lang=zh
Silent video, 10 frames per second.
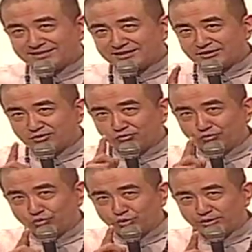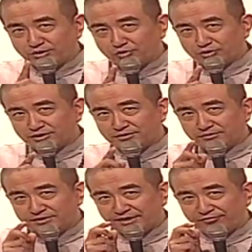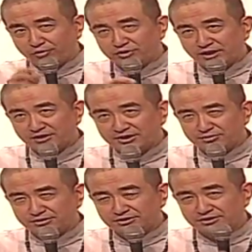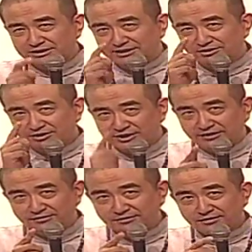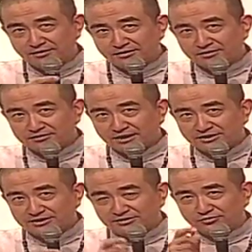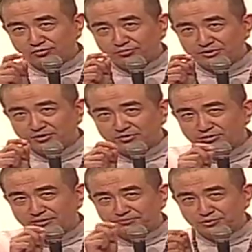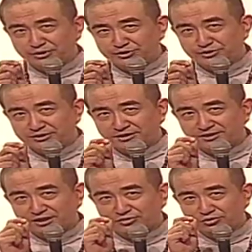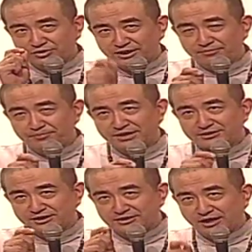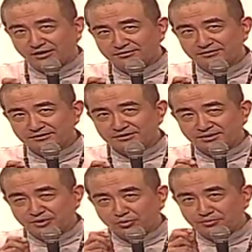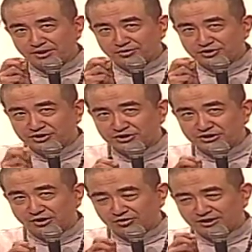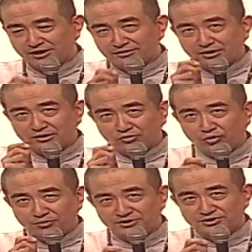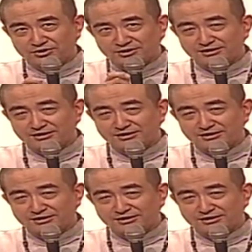整个五韵的过程在佛家里就是是一个阴，但是我们要用一个 bridge 让它从阴变成阳。那么我们要提高它的我们自身